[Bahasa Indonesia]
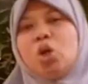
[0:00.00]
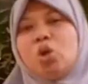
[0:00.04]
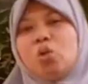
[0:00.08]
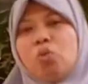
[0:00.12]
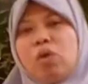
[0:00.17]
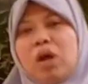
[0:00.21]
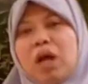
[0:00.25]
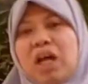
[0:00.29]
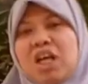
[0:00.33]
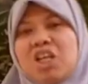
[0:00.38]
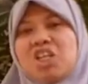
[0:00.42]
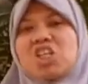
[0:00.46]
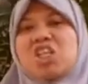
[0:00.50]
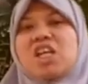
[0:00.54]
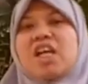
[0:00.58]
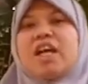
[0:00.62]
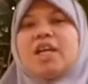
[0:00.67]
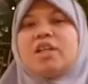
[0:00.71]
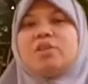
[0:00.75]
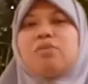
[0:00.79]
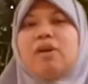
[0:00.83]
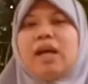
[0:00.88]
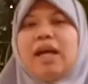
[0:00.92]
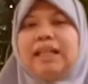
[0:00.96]
wa
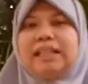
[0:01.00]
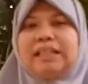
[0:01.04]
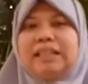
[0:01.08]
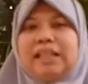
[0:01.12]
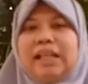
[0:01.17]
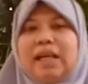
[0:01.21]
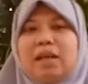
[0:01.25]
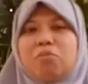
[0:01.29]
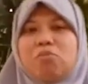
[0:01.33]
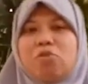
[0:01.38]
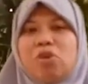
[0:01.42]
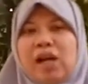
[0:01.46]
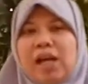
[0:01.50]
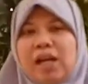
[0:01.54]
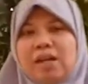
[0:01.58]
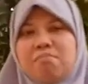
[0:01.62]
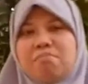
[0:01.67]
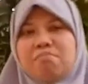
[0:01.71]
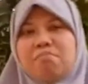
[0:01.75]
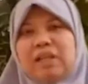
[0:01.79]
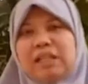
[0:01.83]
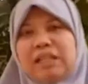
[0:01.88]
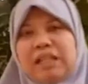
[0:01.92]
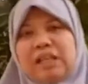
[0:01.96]
ashadu anna
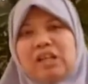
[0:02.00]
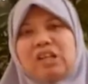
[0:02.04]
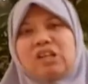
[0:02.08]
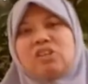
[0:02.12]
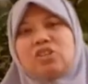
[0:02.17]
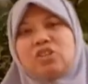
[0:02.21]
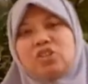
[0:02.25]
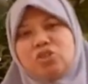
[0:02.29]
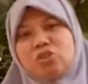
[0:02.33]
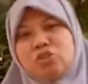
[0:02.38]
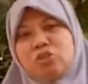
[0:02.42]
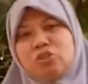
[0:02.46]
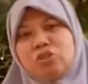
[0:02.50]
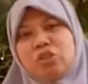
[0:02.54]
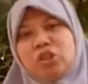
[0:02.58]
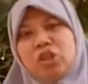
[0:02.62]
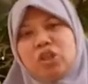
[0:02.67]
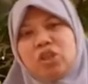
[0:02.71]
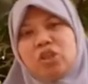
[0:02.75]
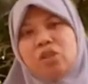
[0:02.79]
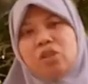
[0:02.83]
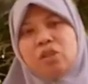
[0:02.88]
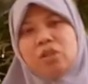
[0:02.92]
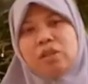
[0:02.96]
muhammadar
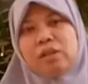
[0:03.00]
rasulullah.